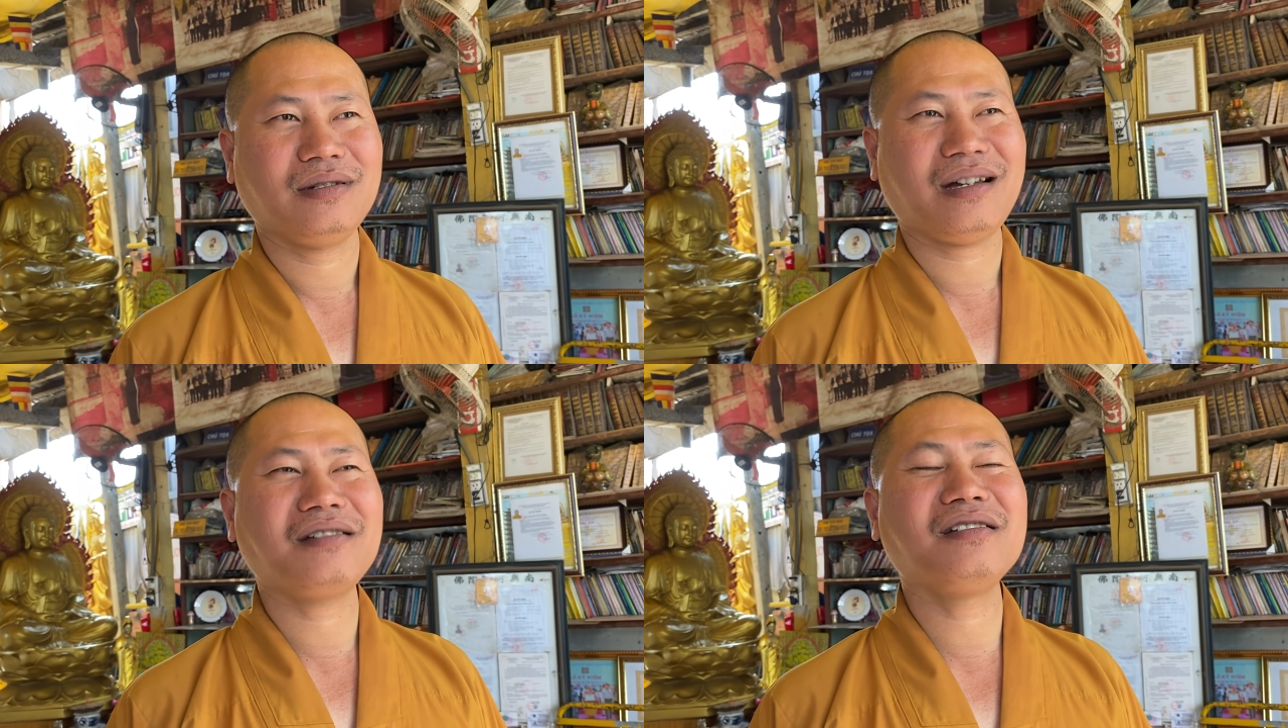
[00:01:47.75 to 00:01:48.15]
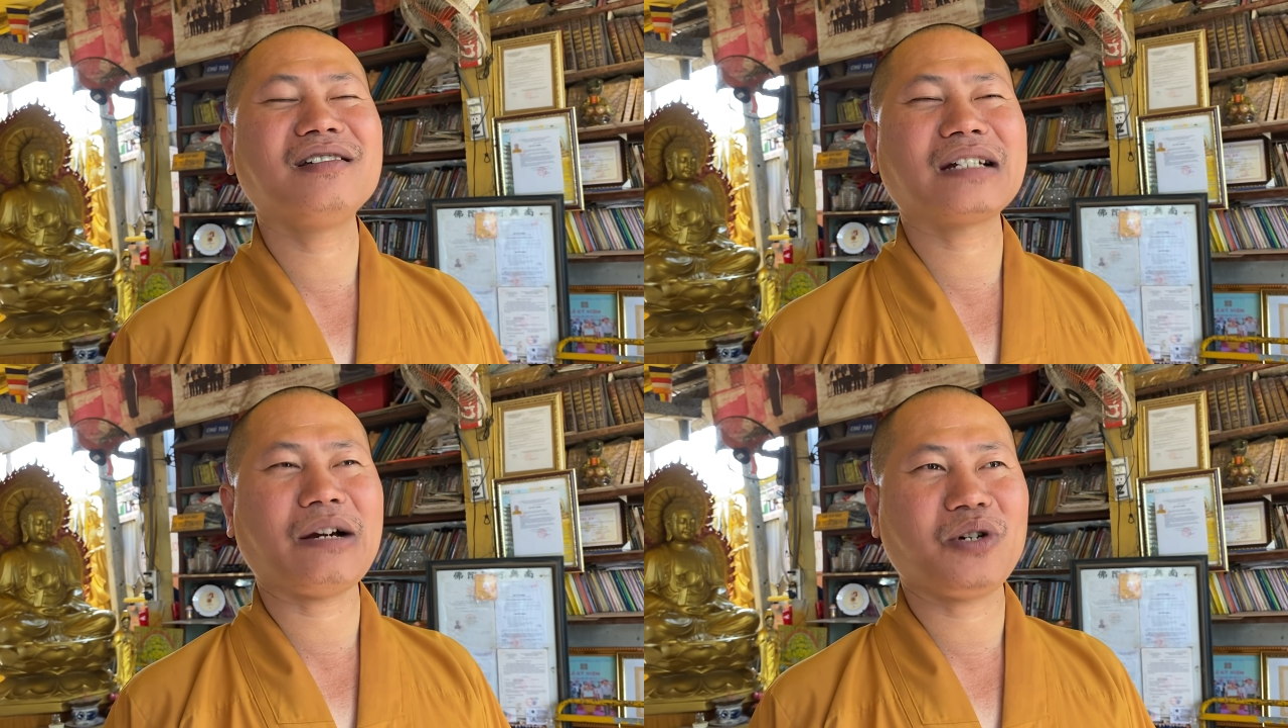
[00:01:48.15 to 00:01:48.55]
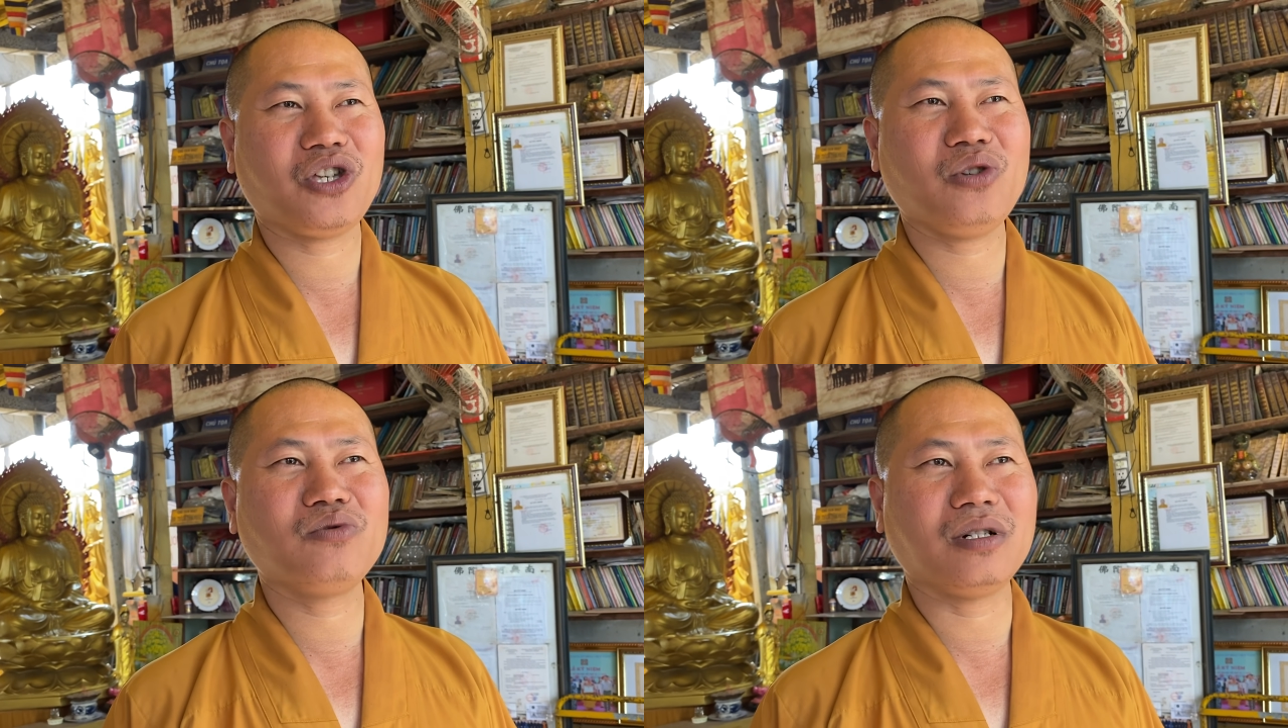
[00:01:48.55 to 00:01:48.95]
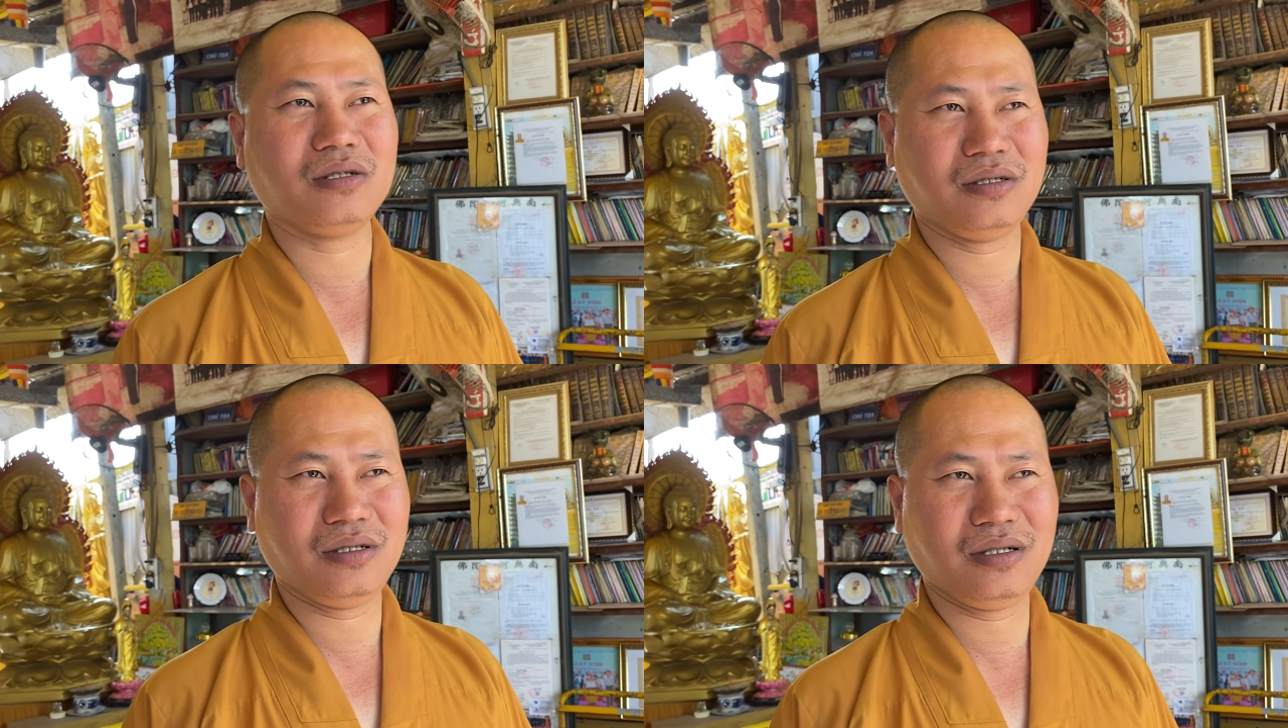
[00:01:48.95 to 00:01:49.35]
Thanh niên nào học yêu
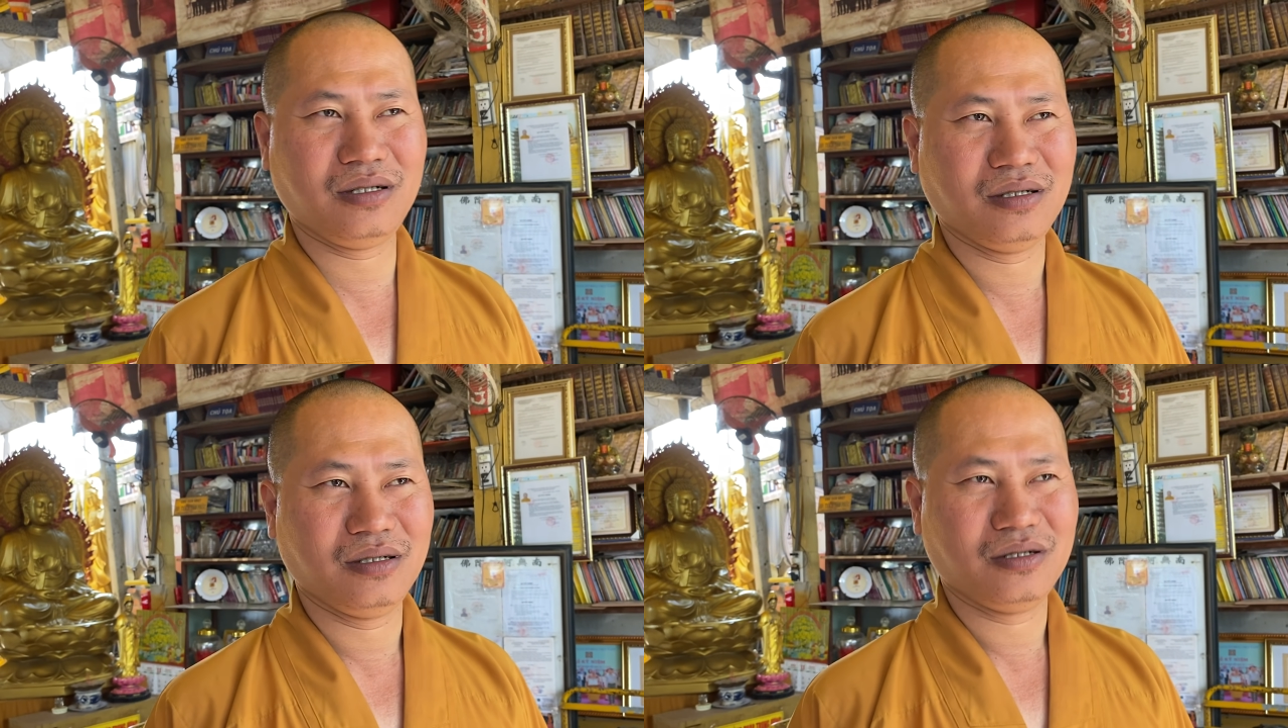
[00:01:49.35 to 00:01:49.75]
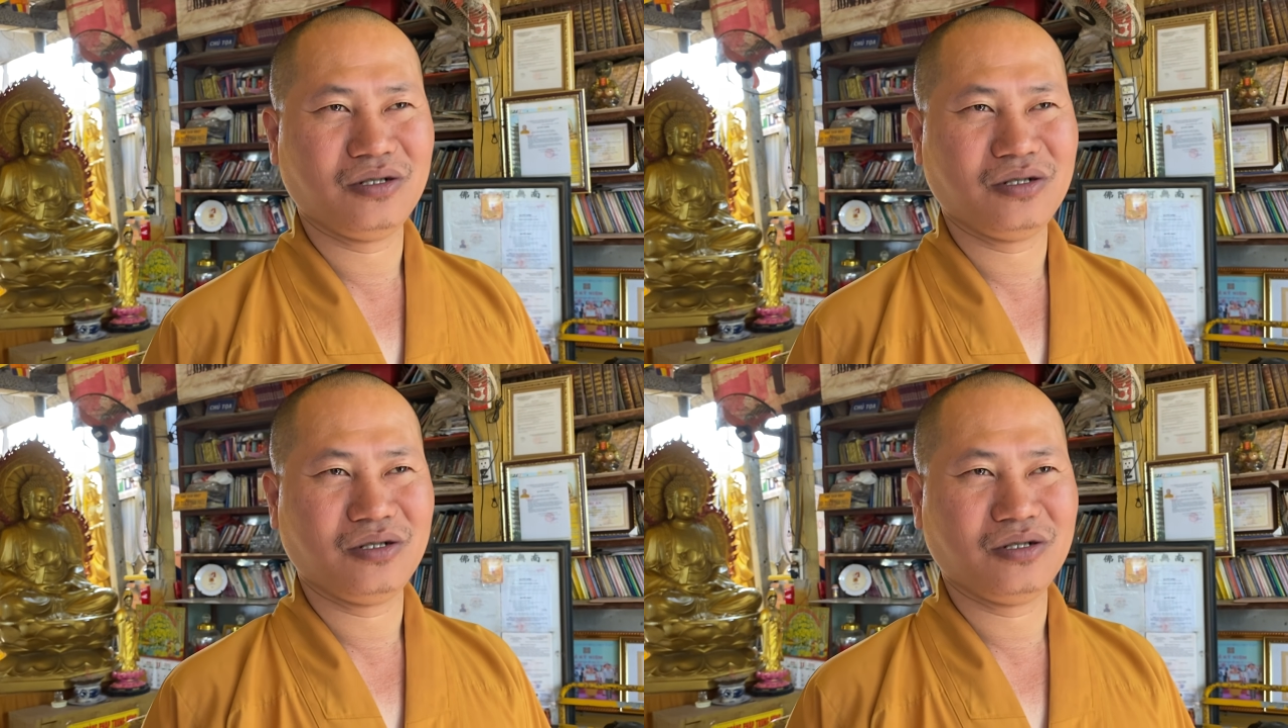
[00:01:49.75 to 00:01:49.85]
người có 60 năm,